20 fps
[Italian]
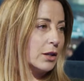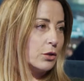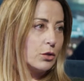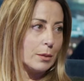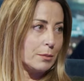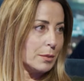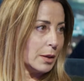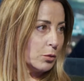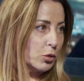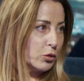che noi
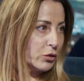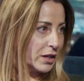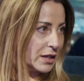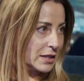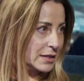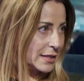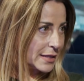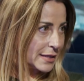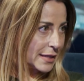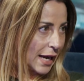abbiamo
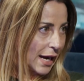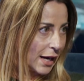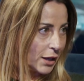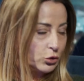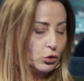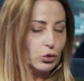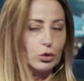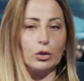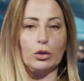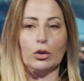
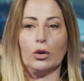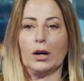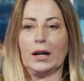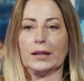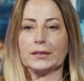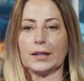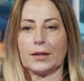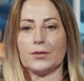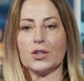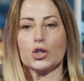finanziato
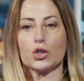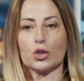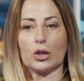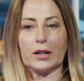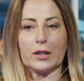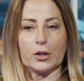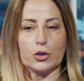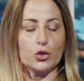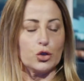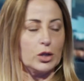attraverso
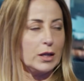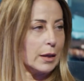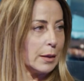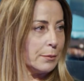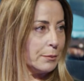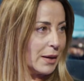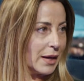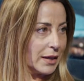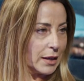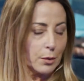la Regione
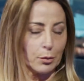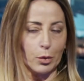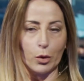Campania.